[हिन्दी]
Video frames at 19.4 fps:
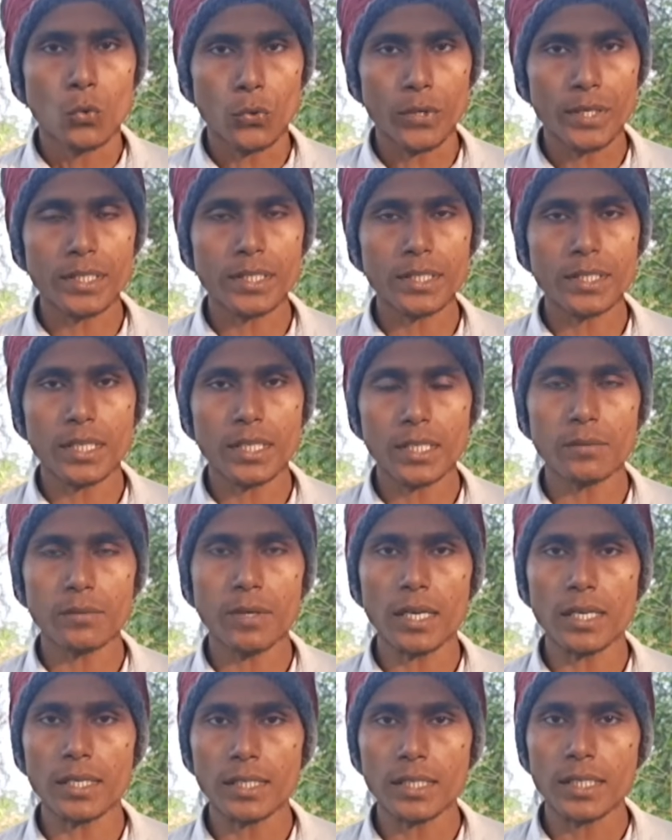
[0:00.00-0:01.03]
वहीं की रहने
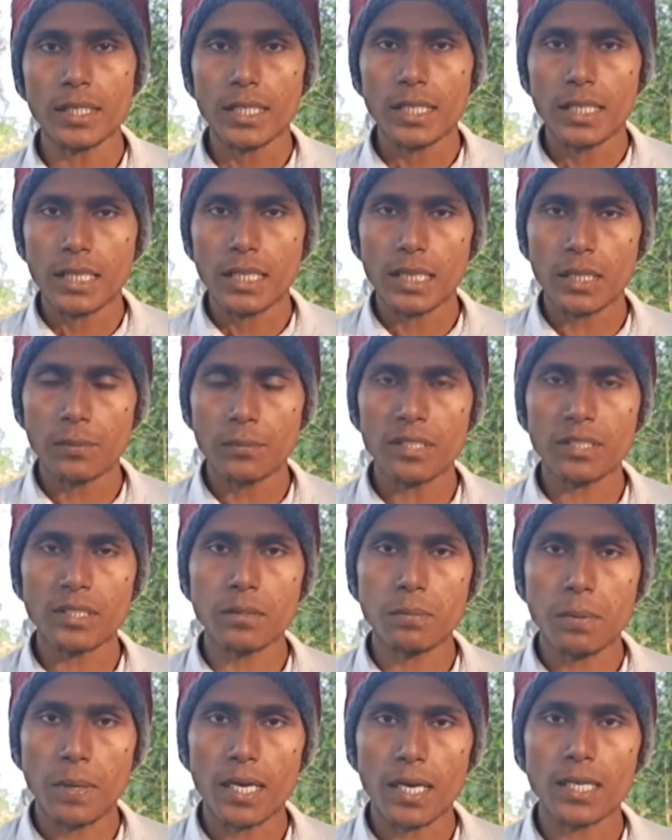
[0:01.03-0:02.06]
वाली
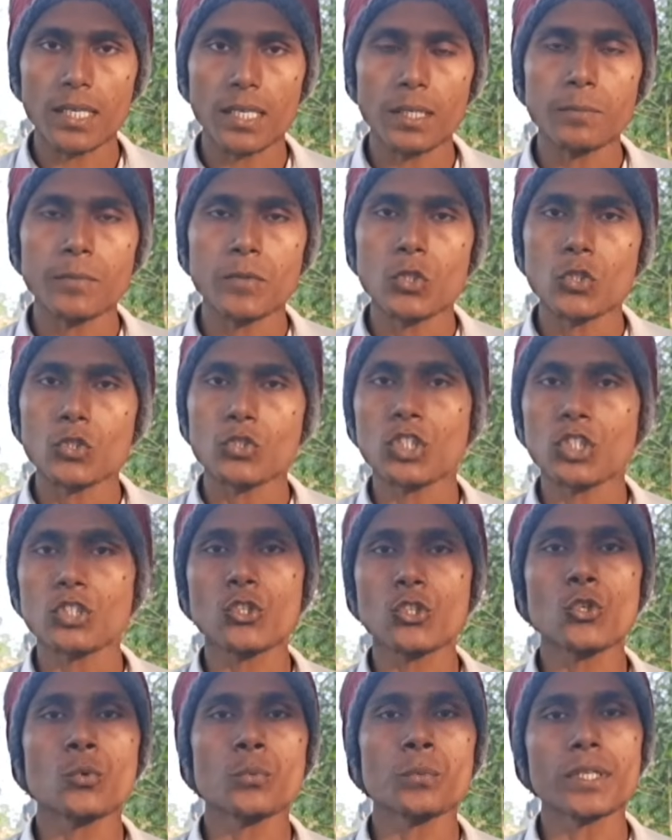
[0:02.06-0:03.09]
दमंती भार्गव
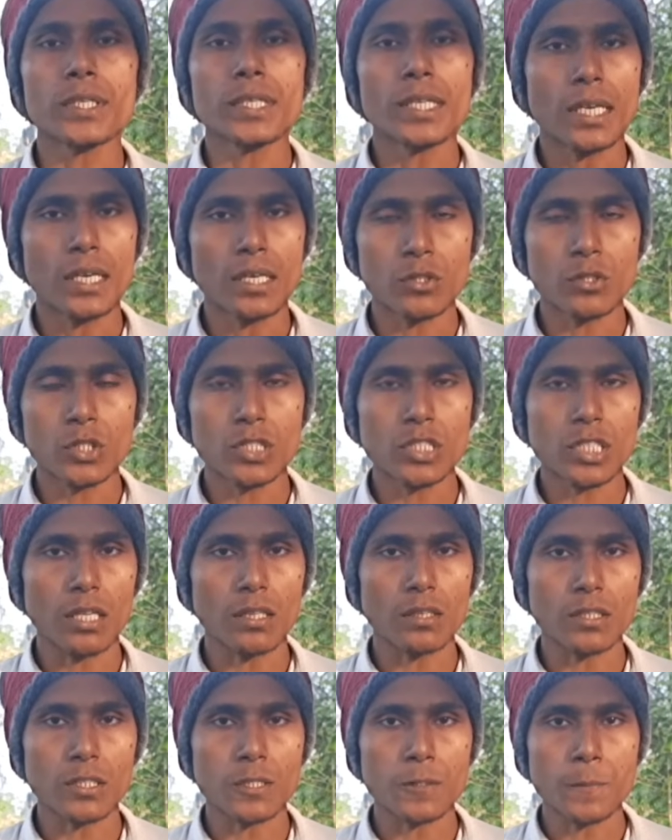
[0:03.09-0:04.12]
जिसकी उम्र अड़तीस
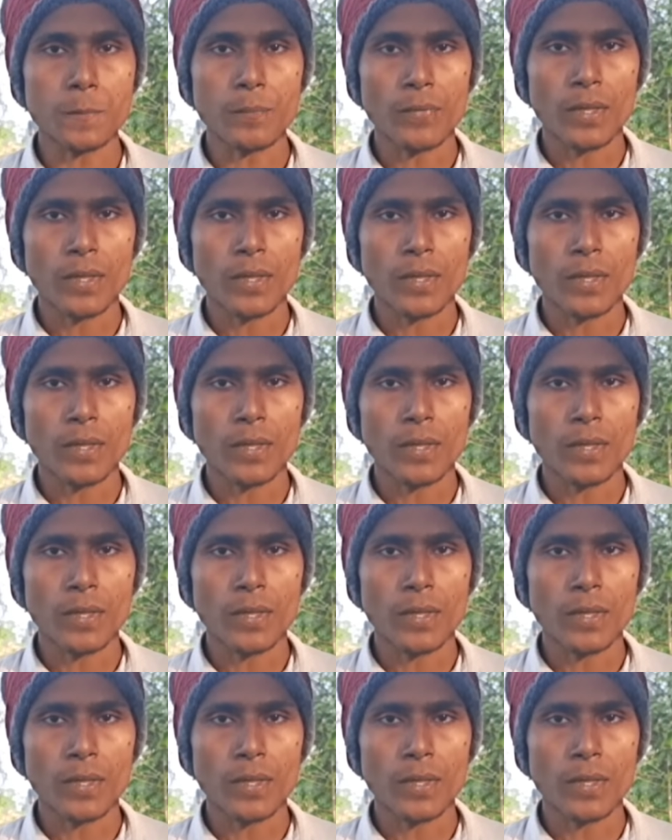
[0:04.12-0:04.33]
साल थी